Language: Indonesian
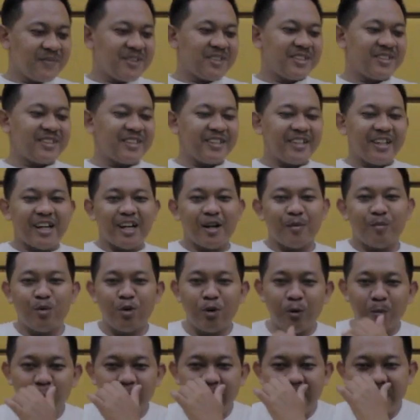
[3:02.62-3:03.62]
Ya Iya,
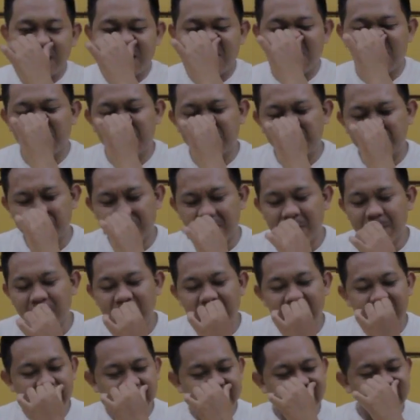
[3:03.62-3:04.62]
Bumbet
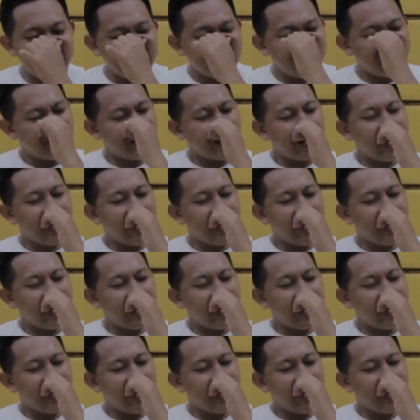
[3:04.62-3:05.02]
kembali